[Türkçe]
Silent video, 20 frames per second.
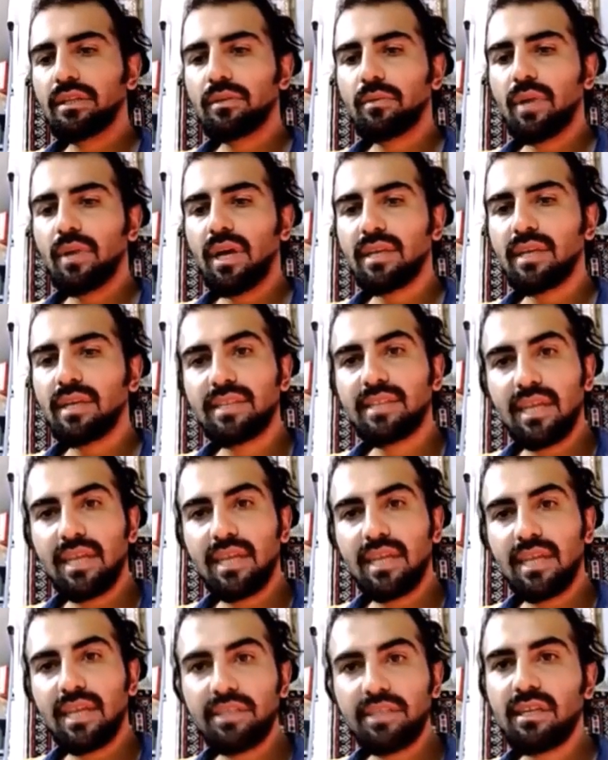
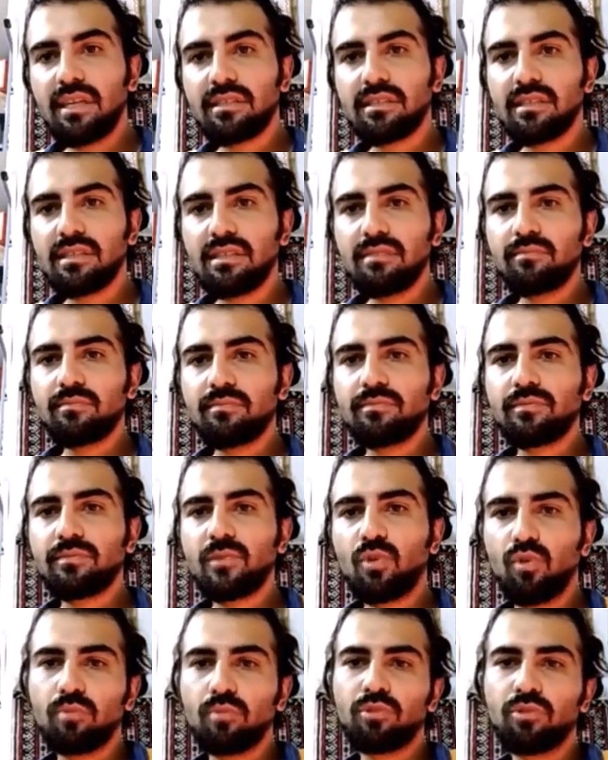askerlerin yazdığı,
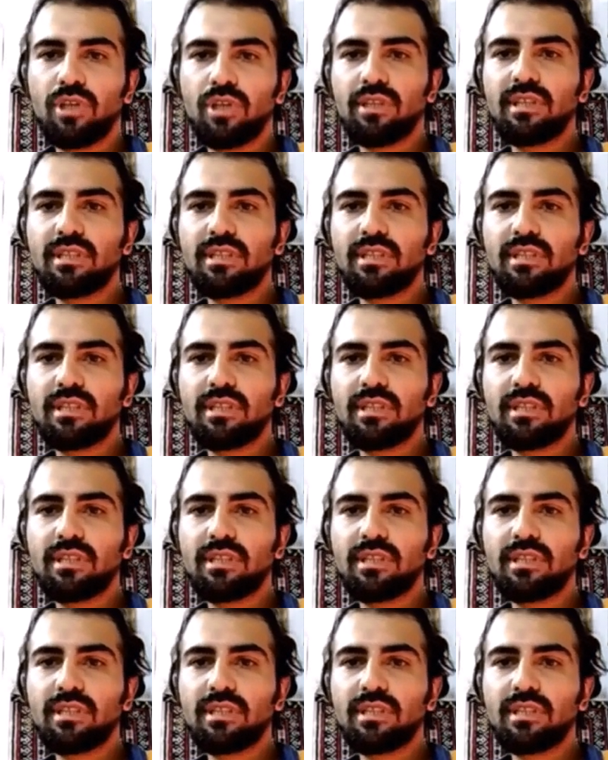komutanların